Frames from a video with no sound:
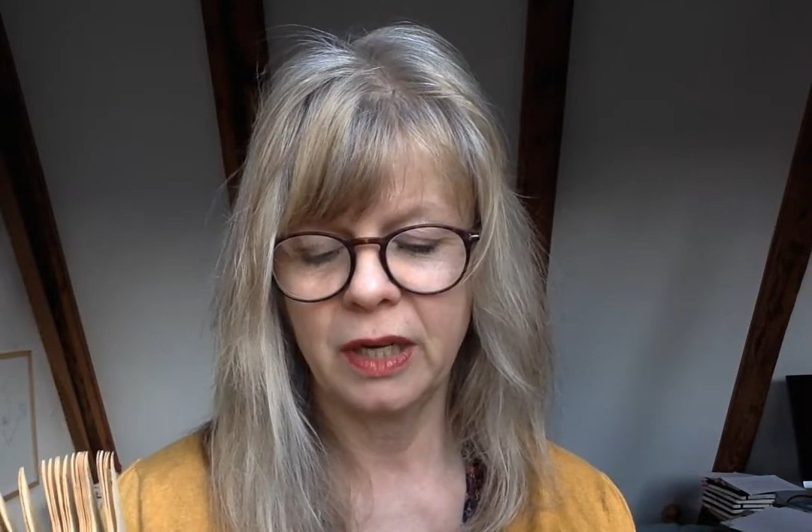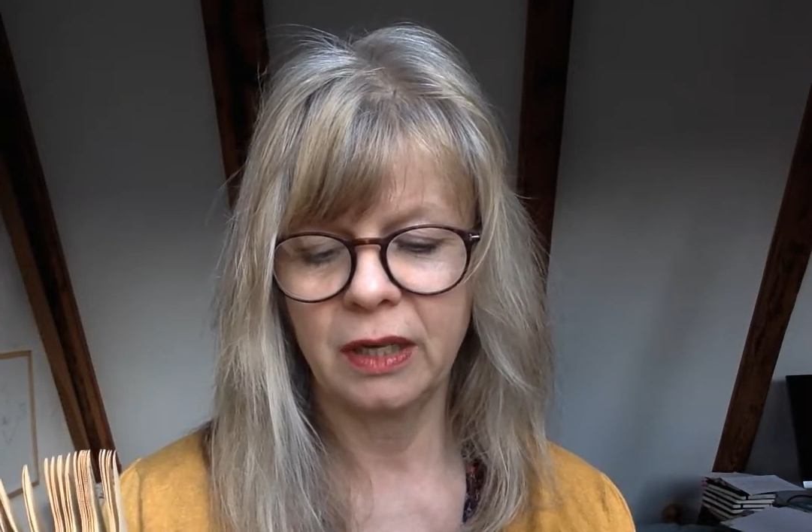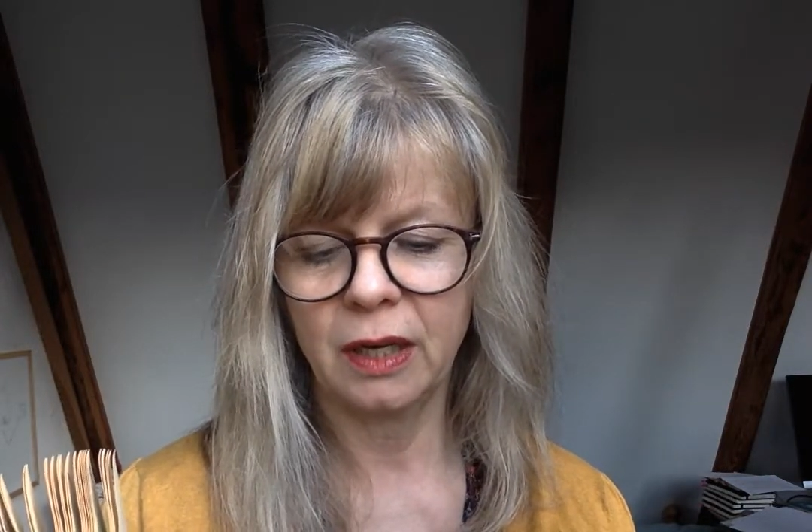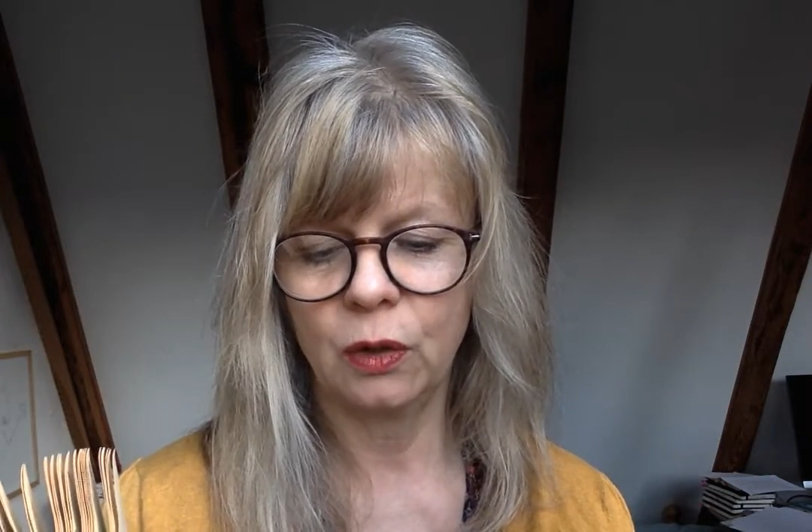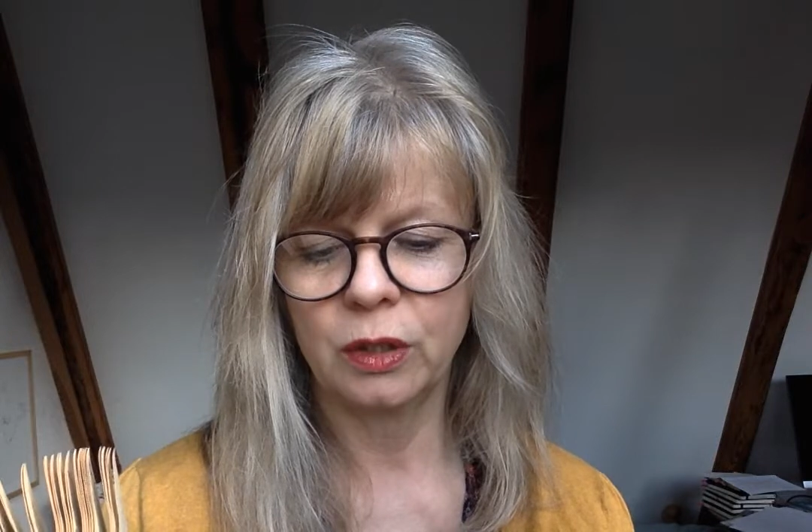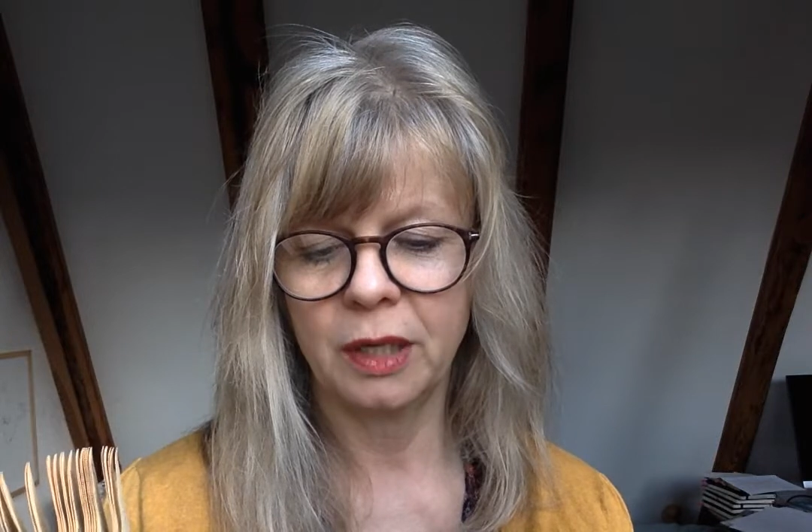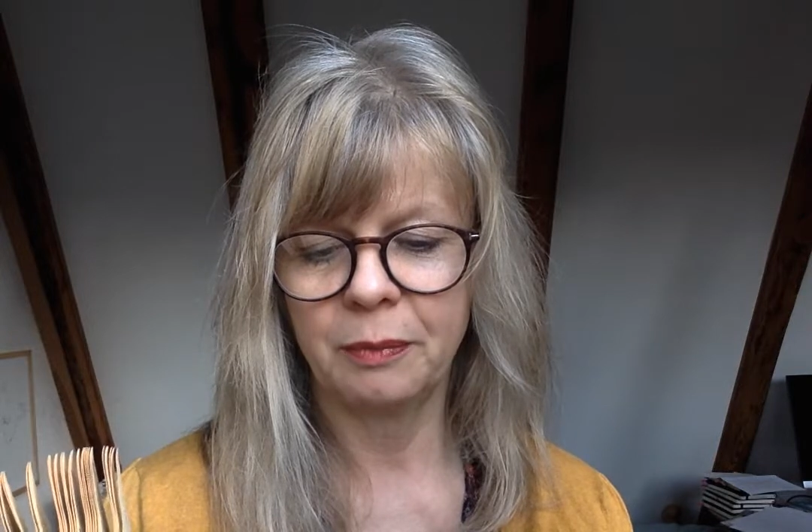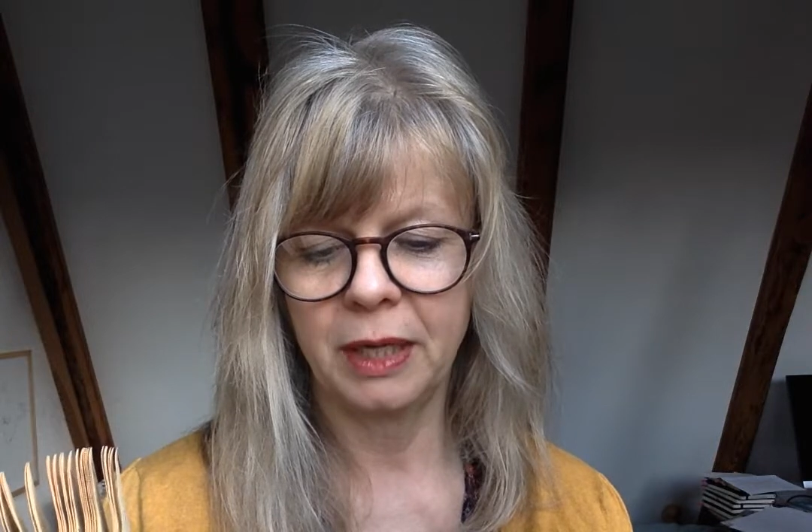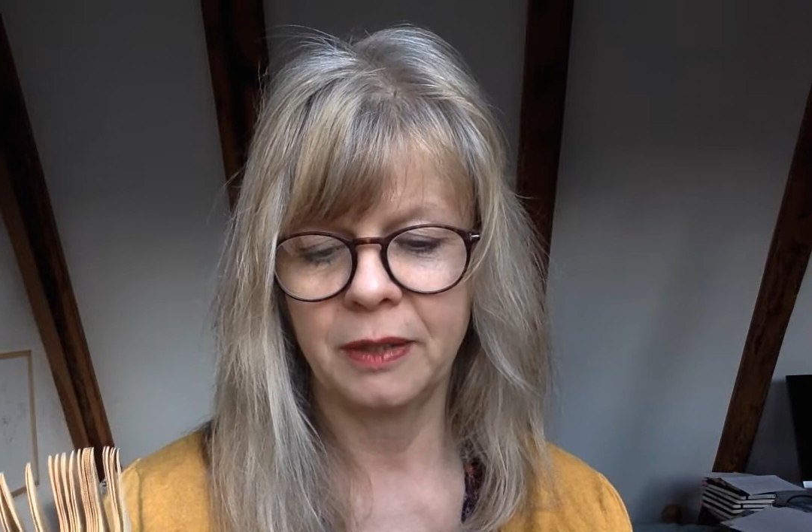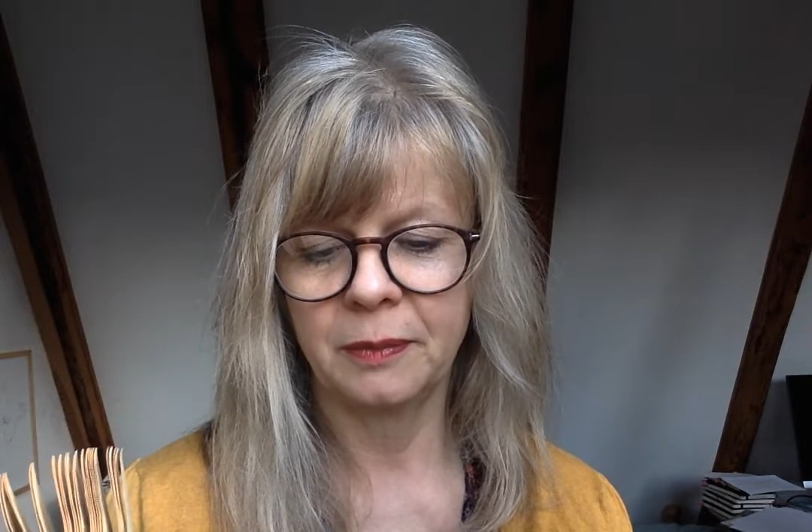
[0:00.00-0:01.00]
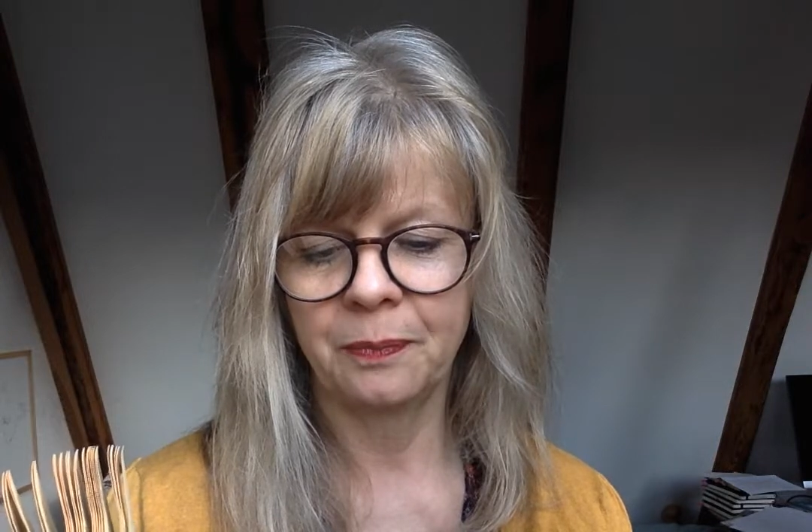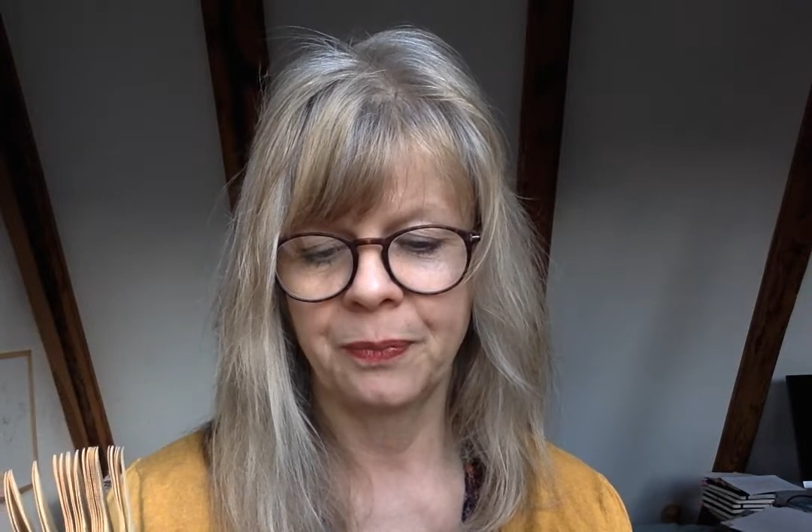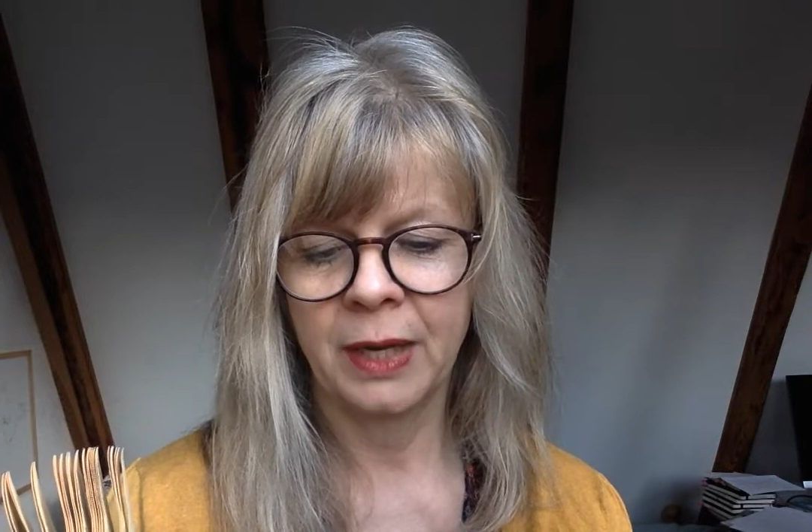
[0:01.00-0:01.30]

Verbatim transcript: ergrauter Mann.